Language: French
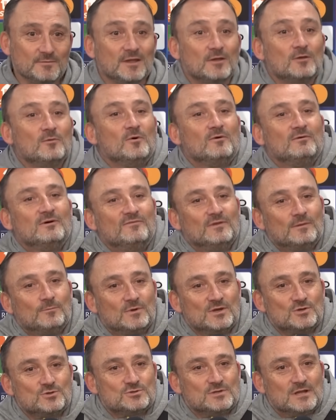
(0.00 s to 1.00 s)
Mais comment on va faire
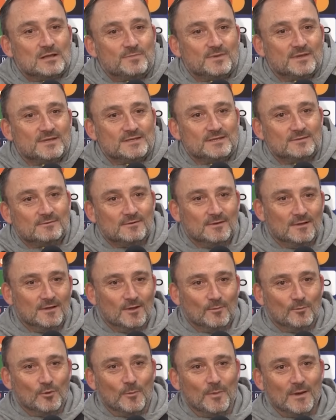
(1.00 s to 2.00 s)
pour les Jeux Olympiques si on
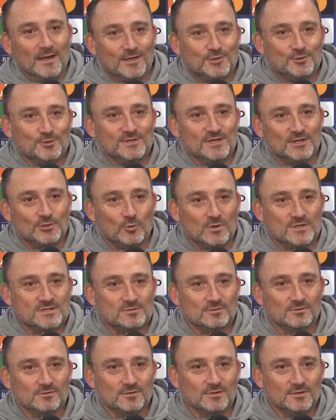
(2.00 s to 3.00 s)
peut pas accueillir
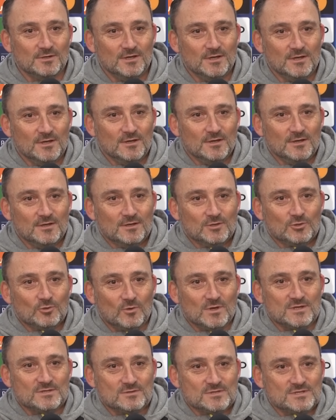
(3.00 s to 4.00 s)
300,
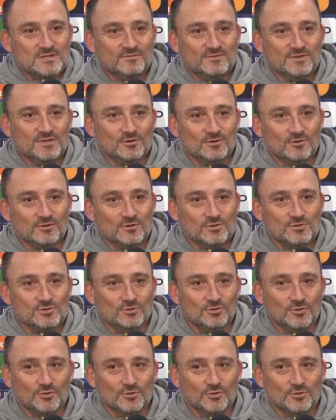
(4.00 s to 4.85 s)
300 euh, Sévillans euh, sur